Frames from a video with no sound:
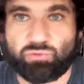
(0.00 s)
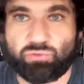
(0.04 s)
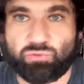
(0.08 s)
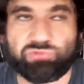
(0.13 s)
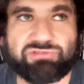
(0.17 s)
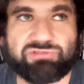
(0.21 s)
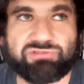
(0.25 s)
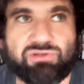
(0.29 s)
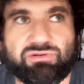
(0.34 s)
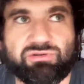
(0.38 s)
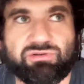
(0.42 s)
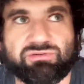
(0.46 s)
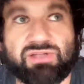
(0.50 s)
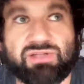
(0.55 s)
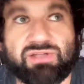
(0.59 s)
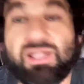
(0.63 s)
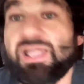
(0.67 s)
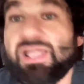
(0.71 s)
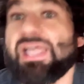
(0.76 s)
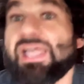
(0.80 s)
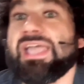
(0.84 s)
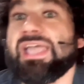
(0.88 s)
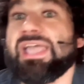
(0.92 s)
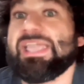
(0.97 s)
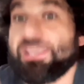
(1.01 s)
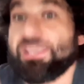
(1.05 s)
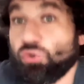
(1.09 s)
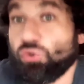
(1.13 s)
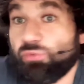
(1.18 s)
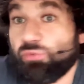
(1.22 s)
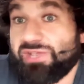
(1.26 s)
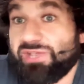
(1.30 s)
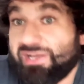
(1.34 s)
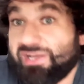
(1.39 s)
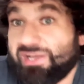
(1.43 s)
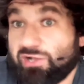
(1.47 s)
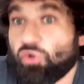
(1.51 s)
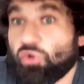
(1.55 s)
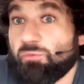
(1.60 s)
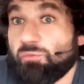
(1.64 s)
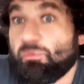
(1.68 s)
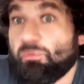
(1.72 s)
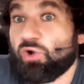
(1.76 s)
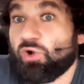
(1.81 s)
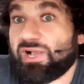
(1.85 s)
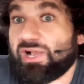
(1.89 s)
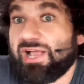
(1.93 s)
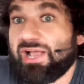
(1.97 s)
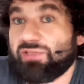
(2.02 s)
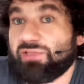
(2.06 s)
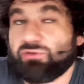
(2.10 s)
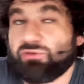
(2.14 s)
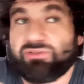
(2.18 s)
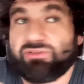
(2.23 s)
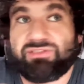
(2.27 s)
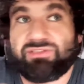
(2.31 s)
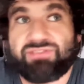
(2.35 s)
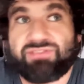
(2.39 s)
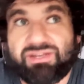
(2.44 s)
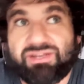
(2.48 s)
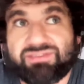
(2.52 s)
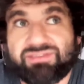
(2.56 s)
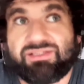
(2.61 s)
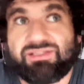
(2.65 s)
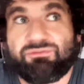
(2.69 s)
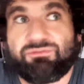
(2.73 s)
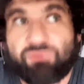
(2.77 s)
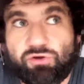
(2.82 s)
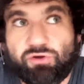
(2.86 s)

de discusión y hubiera convocado de cierta